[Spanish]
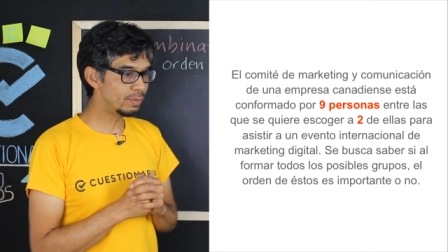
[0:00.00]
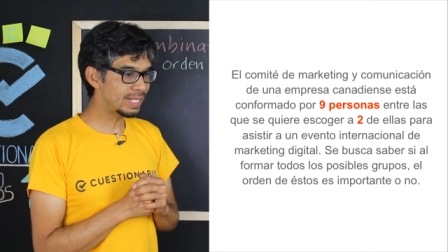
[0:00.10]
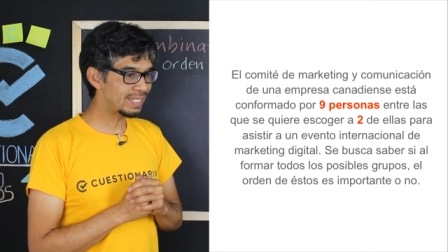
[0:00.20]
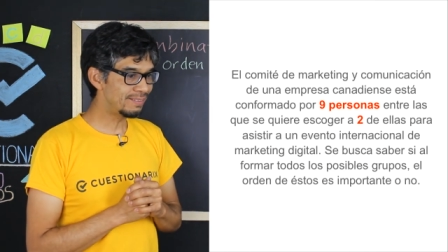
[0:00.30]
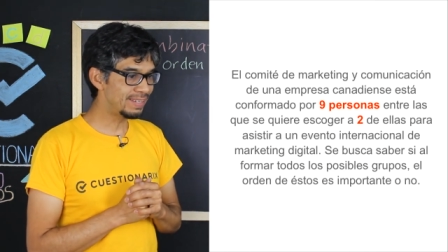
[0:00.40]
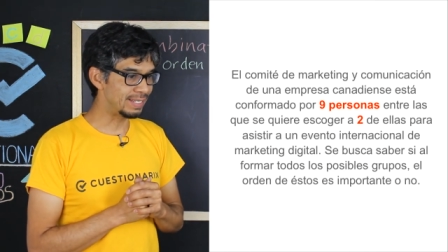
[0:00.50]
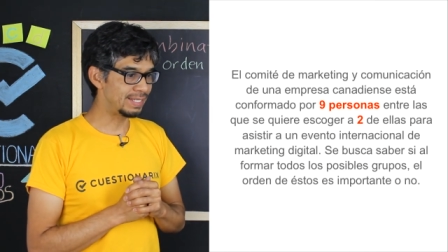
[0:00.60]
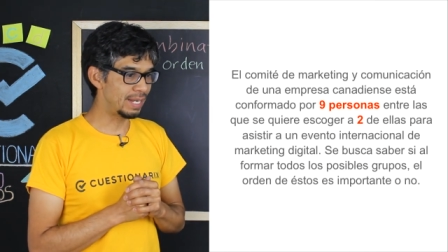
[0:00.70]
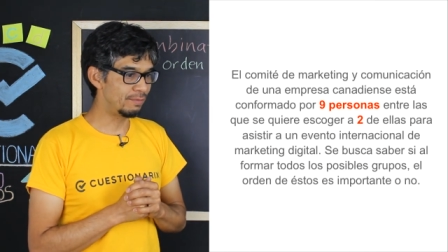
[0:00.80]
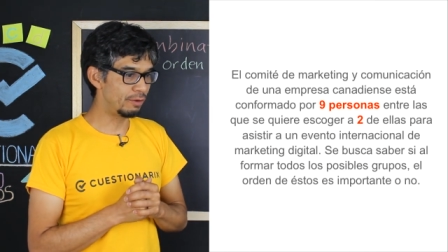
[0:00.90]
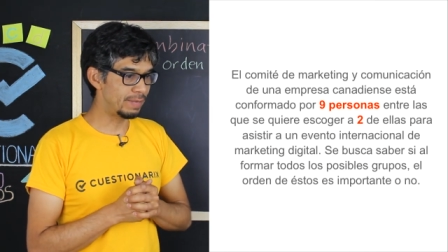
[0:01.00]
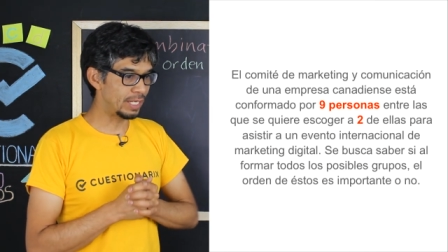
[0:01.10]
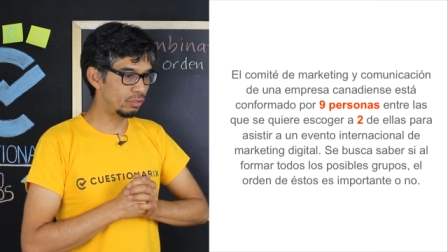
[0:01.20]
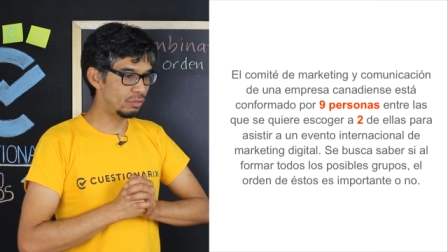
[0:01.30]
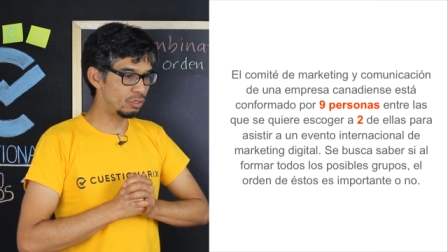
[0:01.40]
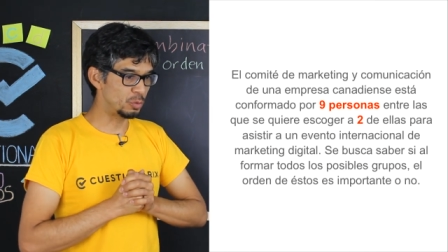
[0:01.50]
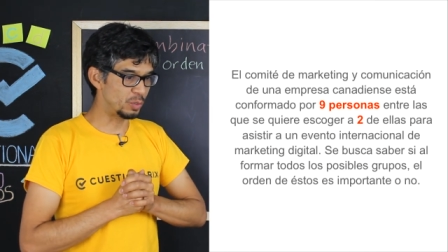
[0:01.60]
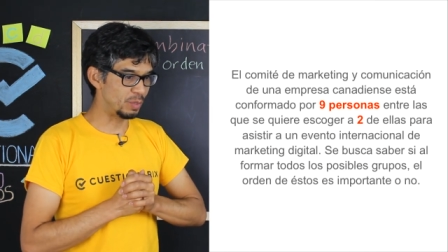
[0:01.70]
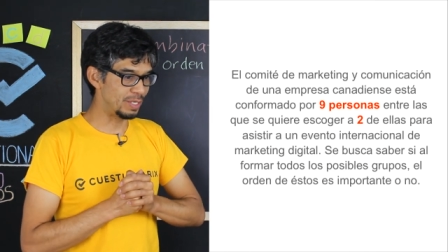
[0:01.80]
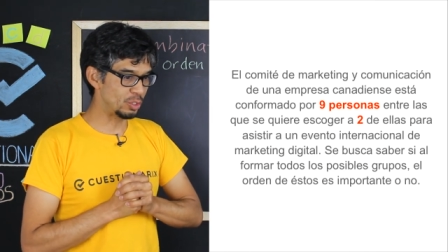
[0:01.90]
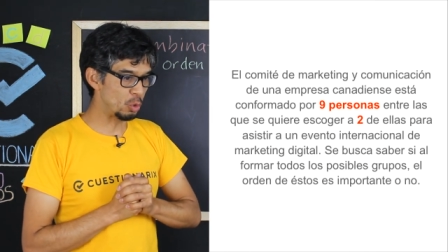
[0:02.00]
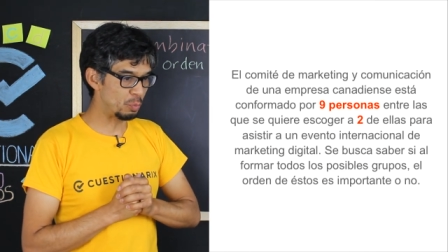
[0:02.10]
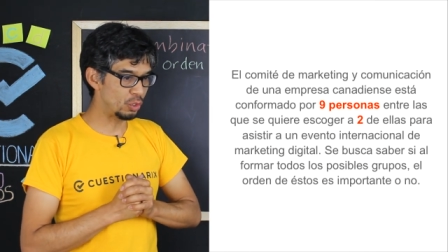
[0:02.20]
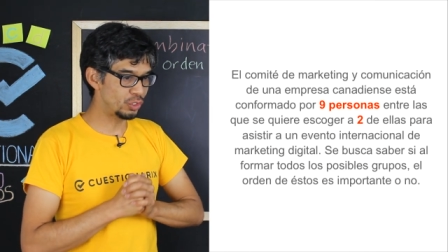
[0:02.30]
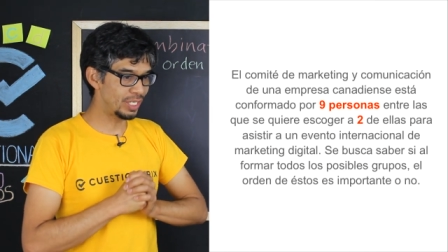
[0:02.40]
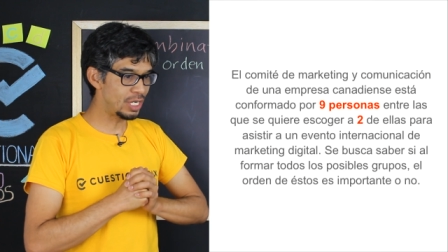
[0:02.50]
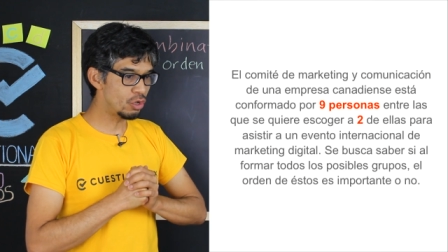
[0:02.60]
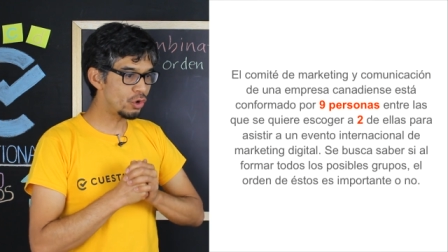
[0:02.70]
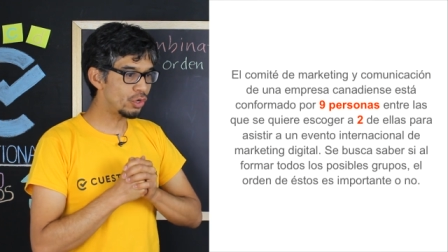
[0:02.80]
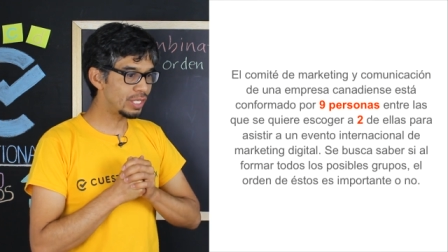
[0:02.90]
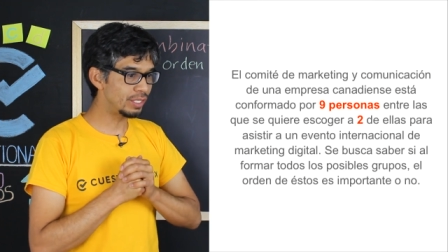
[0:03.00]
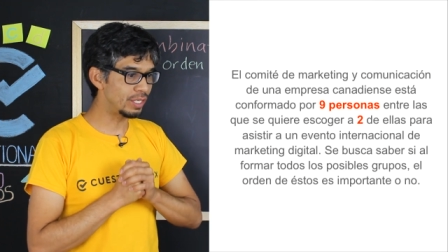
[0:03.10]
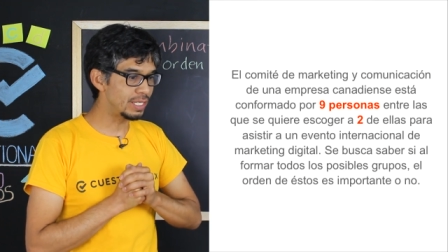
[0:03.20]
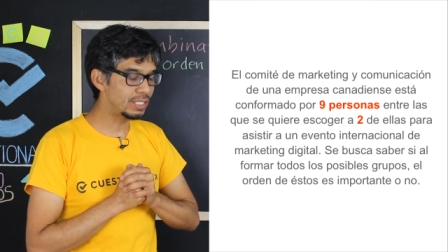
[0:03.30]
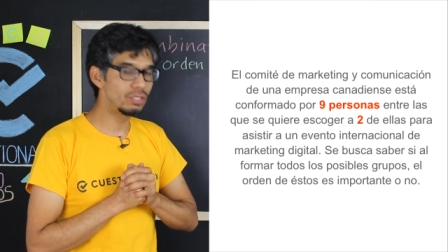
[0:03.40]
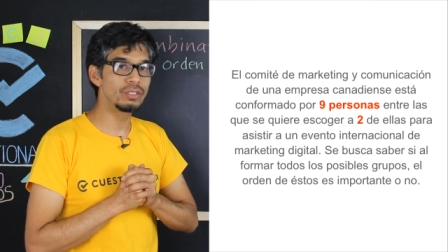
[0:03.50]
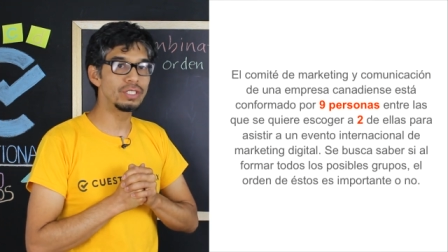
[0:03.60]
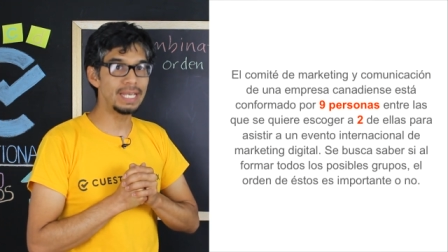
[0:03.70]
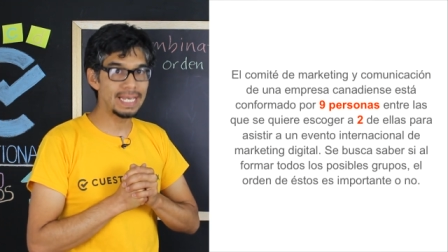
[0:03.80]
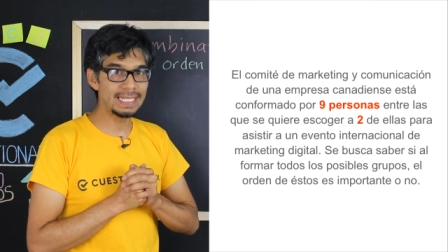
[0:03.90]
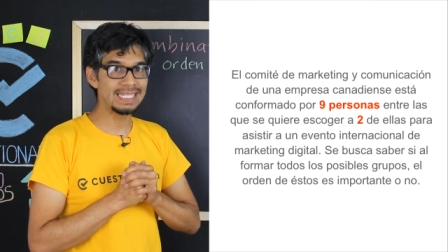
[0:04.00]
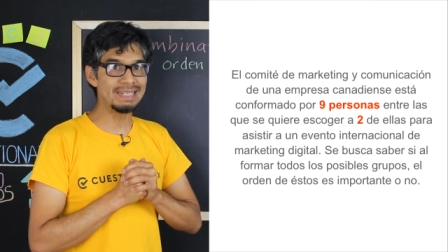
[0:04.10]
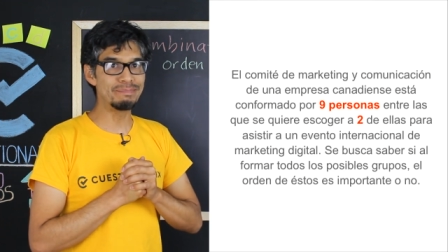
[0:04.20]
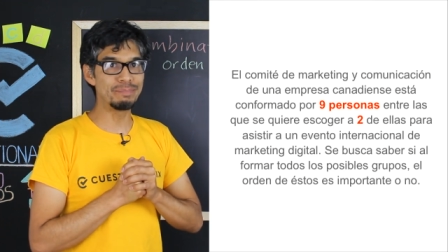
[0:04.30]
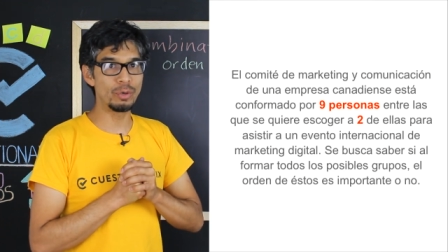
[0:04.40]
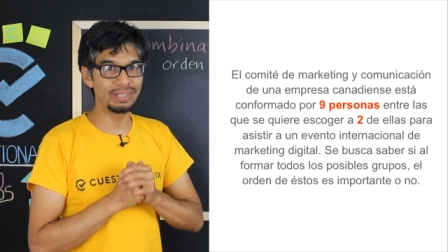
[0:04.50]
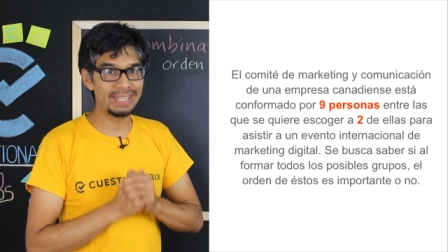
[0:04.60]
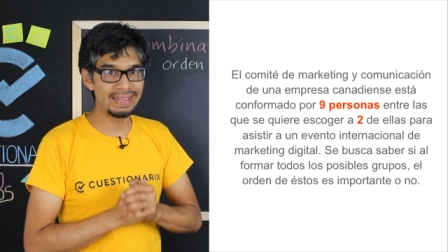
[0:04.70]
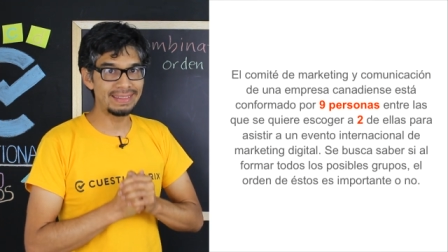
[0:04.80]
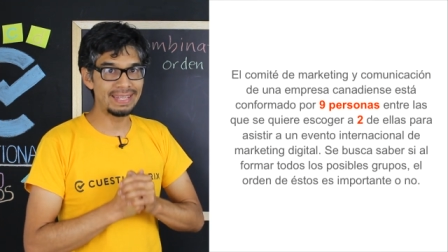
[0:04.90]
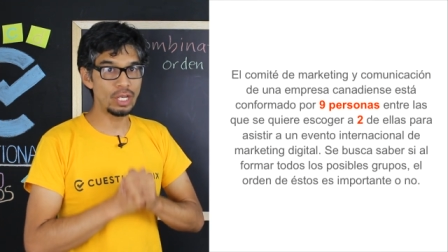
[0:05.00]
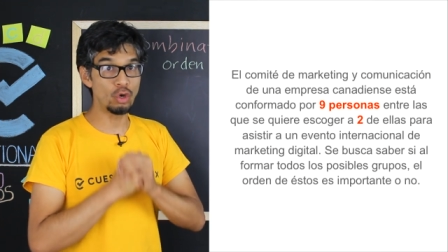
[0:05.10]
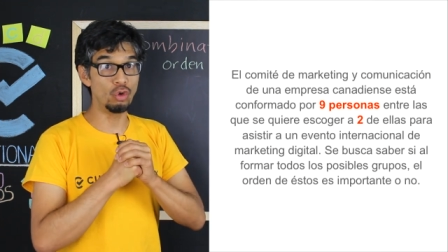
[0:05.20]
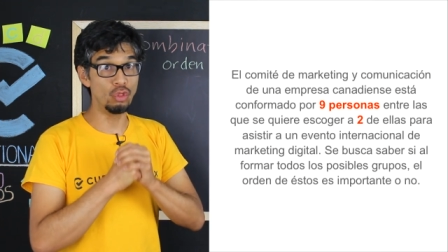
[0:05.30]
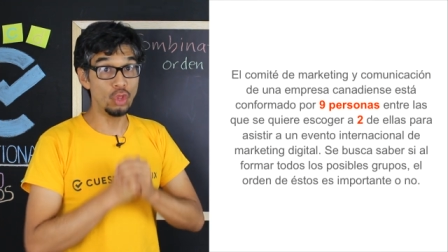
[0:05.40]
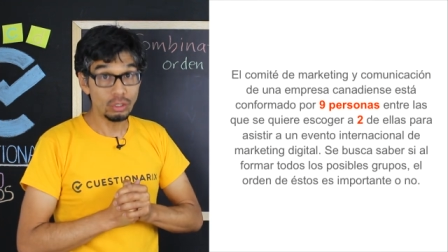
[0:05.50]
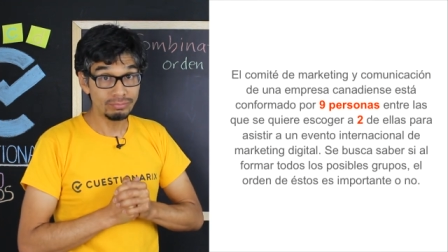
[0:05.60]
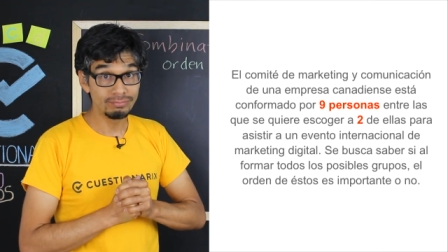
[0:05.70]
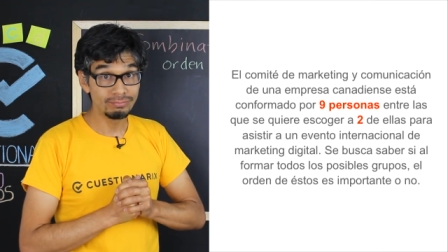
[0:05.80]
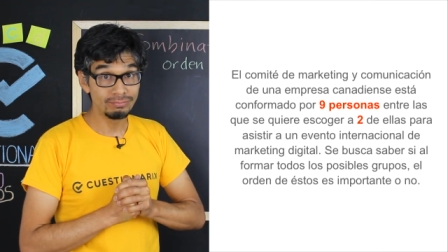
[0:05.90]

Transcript: Se busca saber si al formar todos los posibles grupos, el orden de estos es importante o no.